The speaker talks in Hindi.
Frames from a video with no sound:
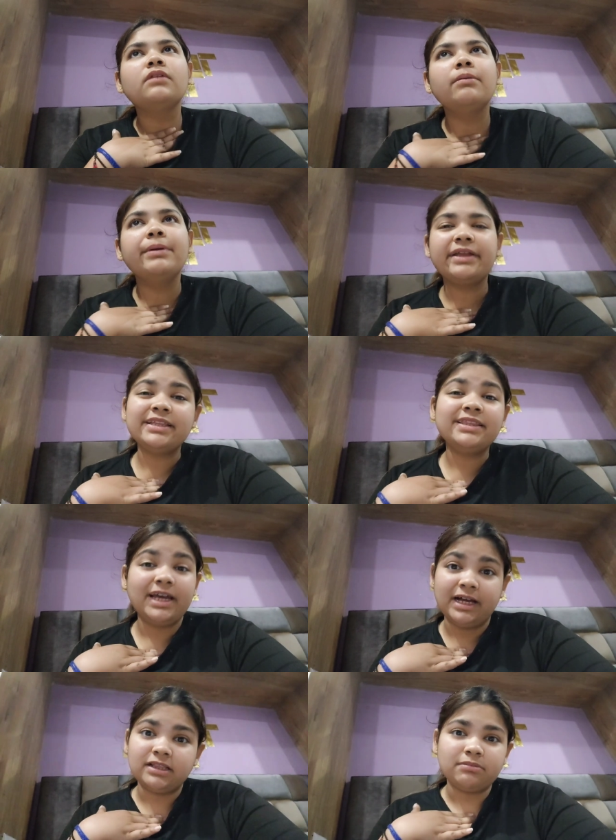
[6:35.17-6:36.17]
बट कितनी
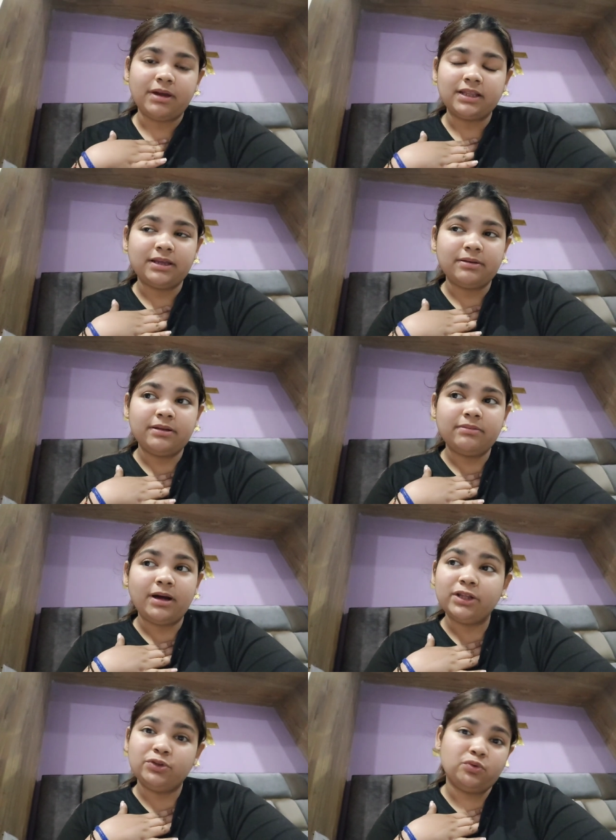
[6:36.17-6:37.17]
गलत बात है मतलब
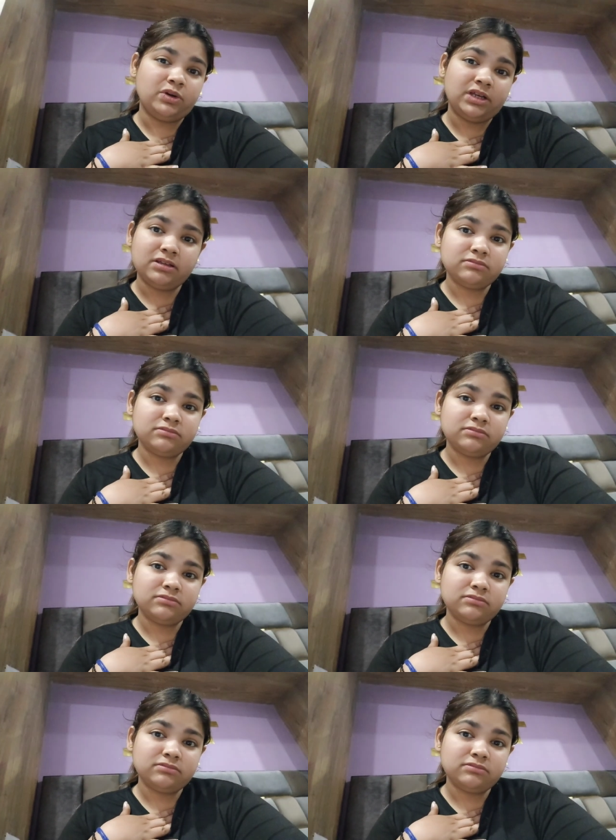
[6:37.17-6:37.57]
हद हो गई